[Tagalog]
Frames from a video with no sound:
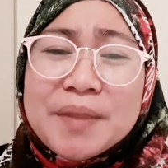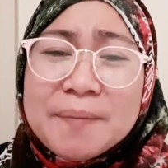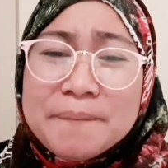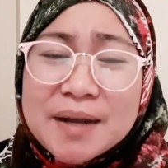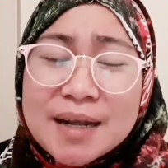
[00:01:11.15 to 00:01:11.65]

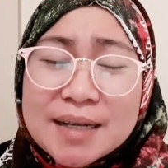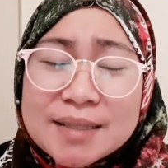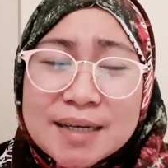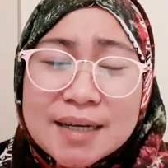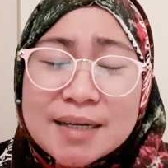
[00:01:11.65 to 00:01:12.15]
ng
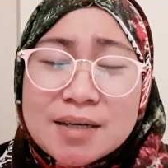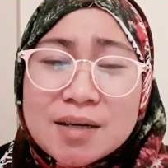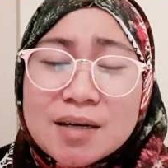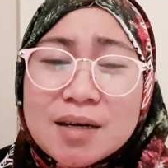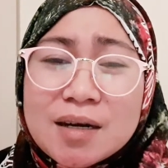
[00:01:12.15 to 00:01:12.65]

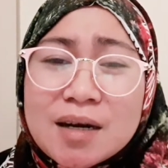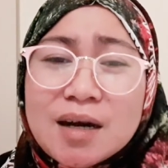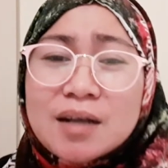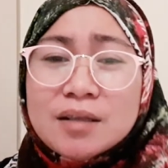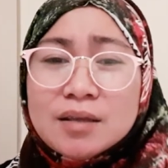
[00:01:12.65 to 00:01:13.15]

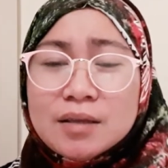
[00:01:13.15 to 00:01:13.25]
pagkatalo.